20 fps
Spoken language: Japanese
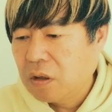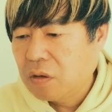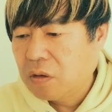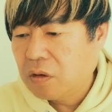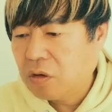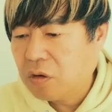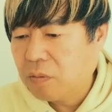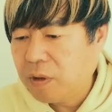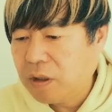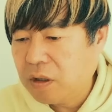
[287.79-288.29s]

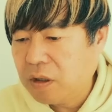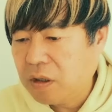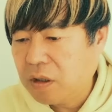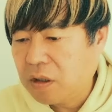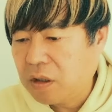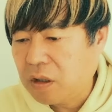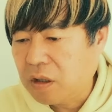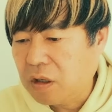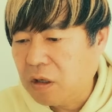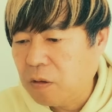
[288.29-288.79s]
振込履
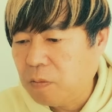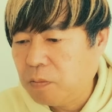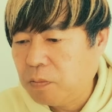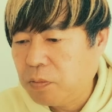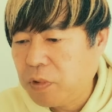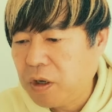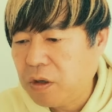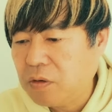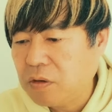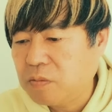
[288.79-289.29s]
歴、一
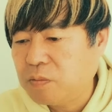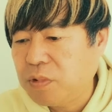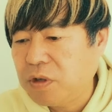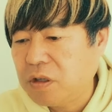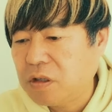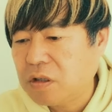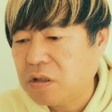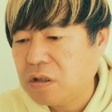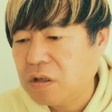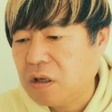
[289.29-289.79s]
平の
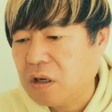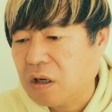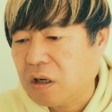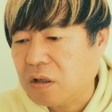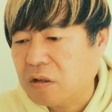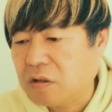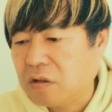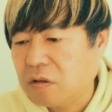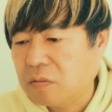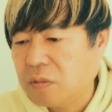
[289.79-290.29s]
PC
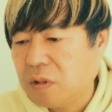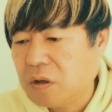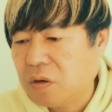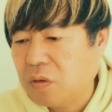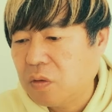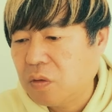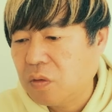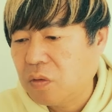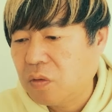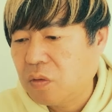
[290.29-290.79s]
や
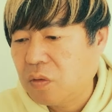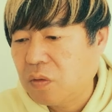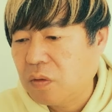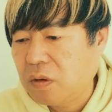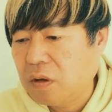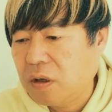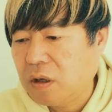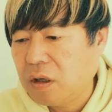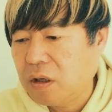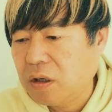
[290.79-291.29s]
スマホの
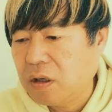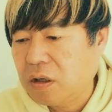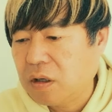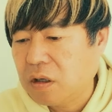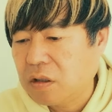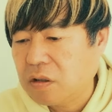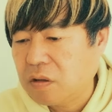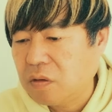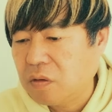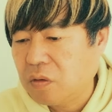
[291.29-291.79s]

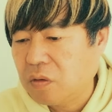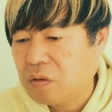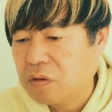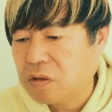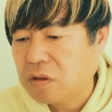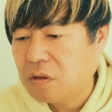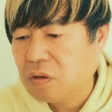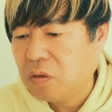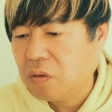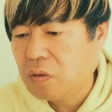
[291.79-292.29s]
オンラインカジノ
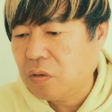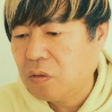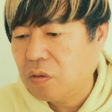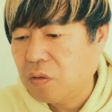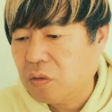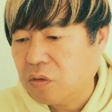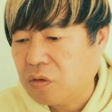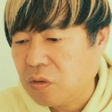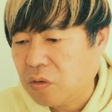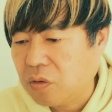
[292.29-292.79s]
使用
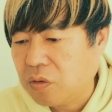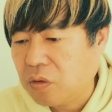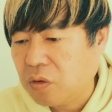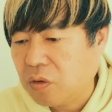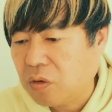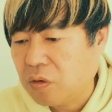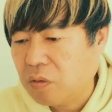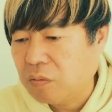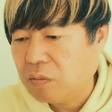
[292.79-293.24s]
の状況、